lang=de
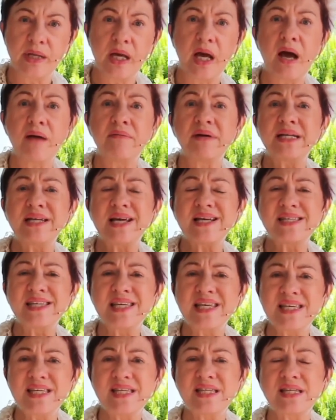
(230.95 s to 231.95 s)
Aber das
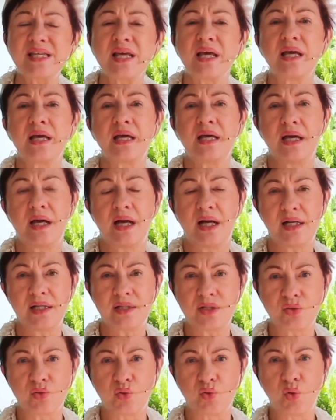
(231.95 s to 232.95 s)
ist
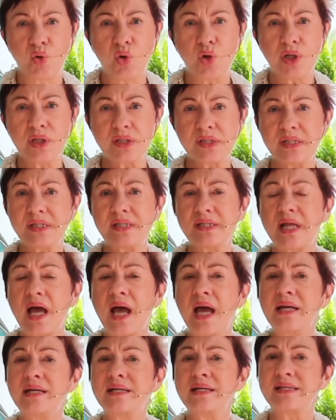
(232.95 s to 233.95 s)
halt so, es ist
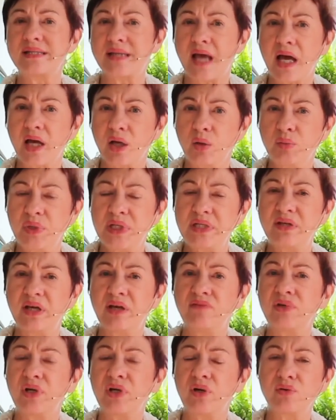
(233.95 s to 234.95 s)
eine Sache, mit
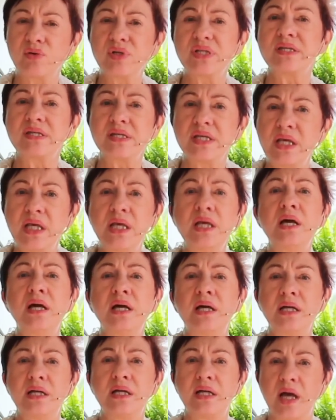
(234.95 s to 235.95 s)
der wir uns
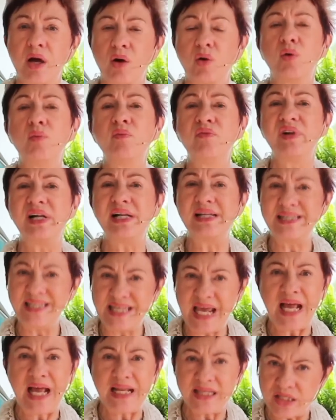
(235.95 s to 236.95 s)
hier in der Umwelt
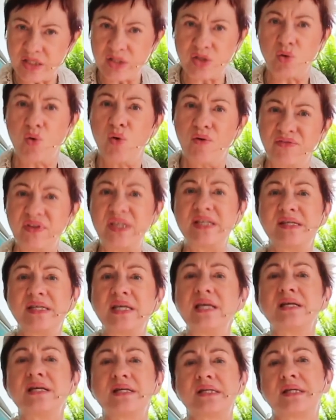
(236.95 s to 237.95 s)
jetzt so, wie
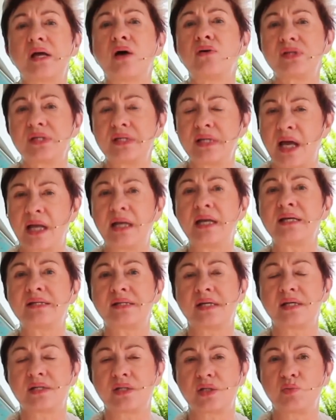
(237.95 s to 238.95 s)
sie ist,
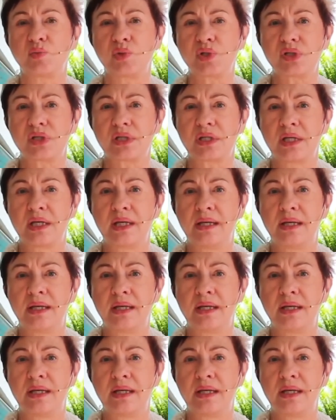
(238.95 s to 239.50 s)
auseinandersetzen müssen.